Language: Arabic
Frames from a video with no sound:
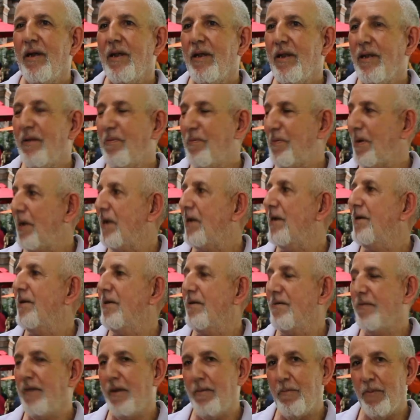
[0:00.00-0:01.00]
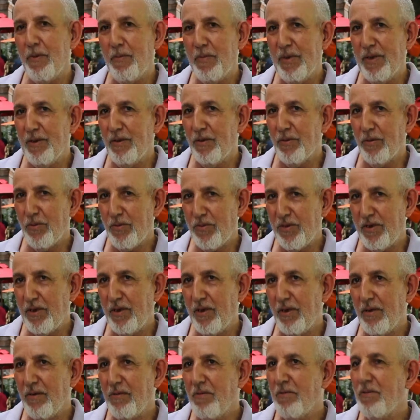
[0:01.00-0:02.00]
لفك النزاع ما بين
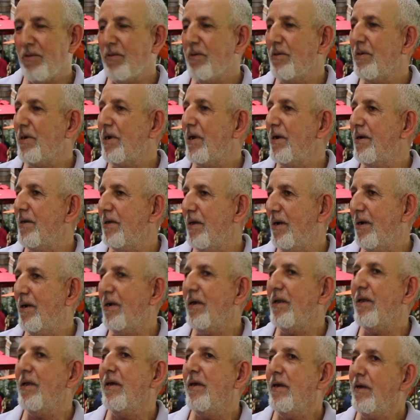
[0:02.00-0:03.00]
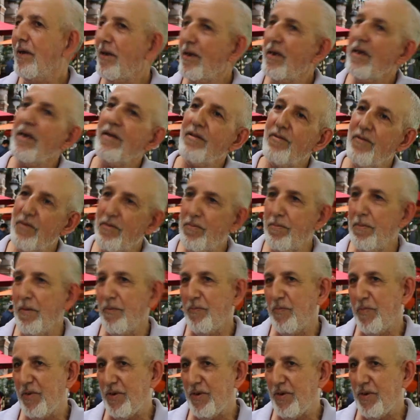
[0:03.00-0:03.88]
روسيا واوكرانيا اللي هي كانت سبب